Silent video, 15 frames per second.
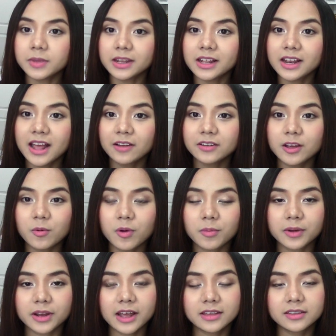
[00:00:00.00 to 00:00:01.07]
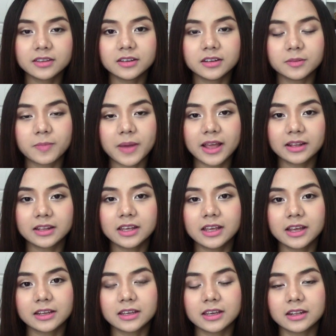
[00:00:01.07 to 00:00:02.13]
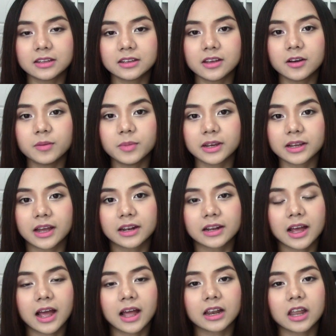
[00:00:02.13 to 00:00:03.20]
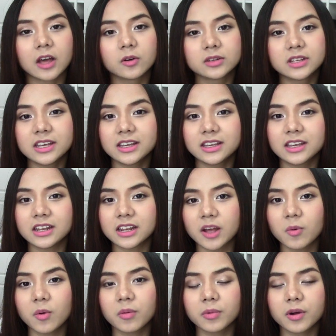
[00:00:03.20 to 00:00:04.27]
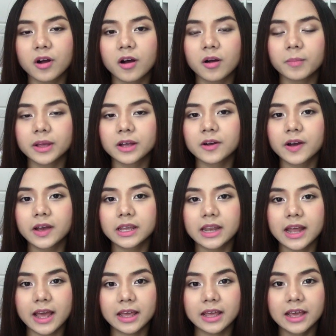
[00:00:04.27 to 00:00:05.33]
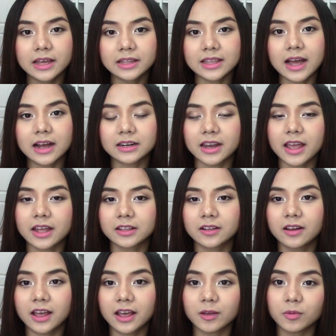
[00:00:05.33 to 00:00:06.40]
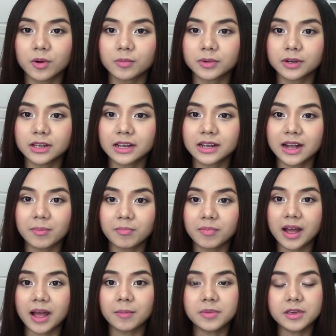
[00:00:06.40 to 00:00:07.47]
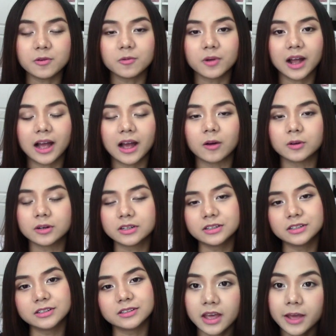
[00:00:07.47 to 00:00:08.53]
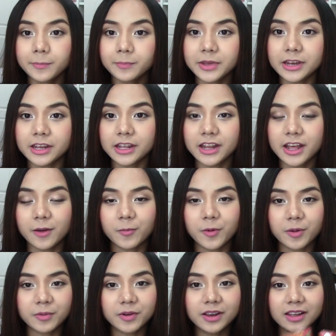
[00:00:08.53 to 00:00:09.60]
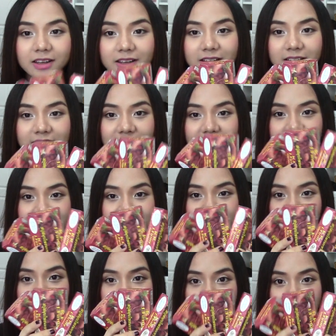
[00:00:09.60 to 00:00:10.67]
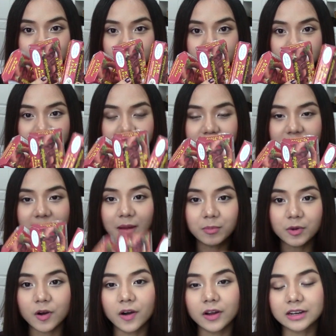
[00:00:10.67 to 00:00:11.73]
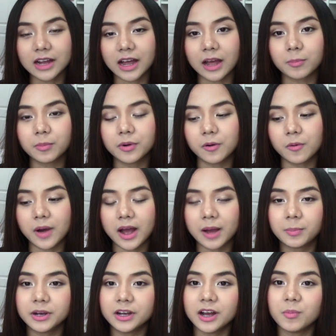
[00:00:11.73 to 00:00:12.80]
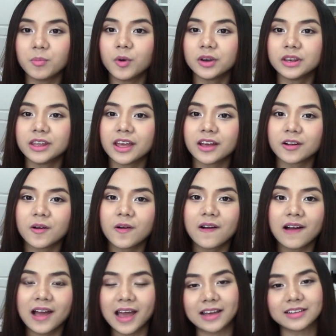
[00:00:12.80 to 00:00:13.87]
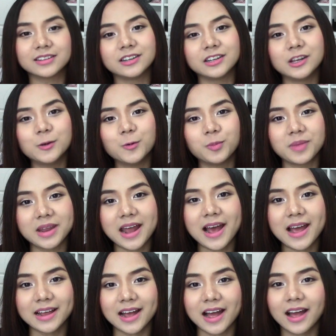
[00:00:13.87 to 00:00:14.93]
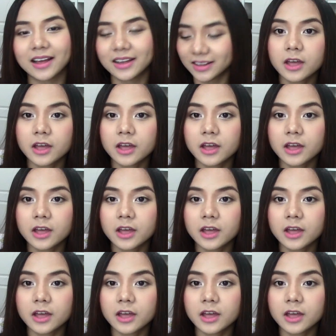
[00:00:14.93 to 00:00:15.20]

ปีที่แล้วเนี่ยวอมก็ได้ซื้อไปที่อังกฤษเยอะเหมือนกันค่ะ แล้วที่อังกฤษเนี่ยวอมก็ไม่ค่อยได้ตากแดดเท่าไหร่วอมก็เลยกลับมาผิวขาวขึ้น ปีนี้เนี่ยวอมก็เลยตัดสินใจซื้อไปเลย3ก้อนค่ะ เพราะว่าเผื่อหมดเนี่ยก็หาซื้อที่นู่นไม่ได้ค่ะ